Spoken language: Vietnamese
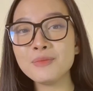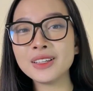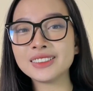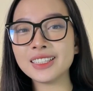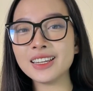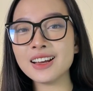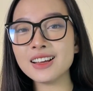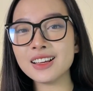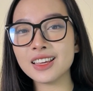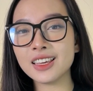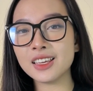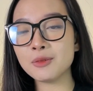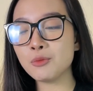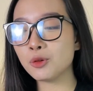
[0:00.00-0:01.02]
mình sẽ đăng
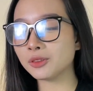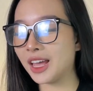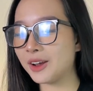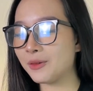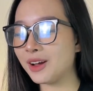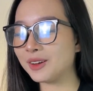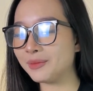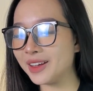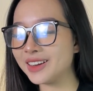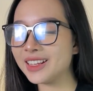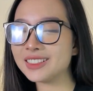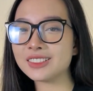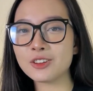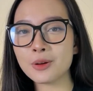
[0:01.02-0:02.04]
ký một tài khoản
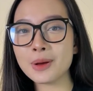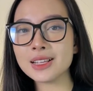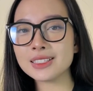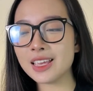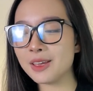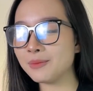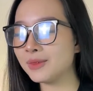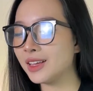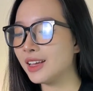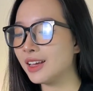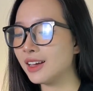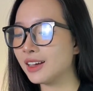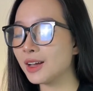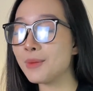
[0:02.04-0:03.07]
Binance cho các bạn xem.
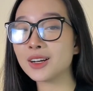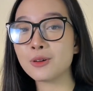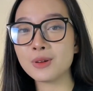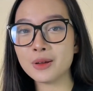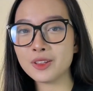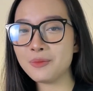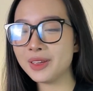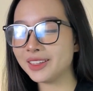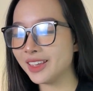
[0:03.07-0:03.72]
Các bạn cùng làm theo mình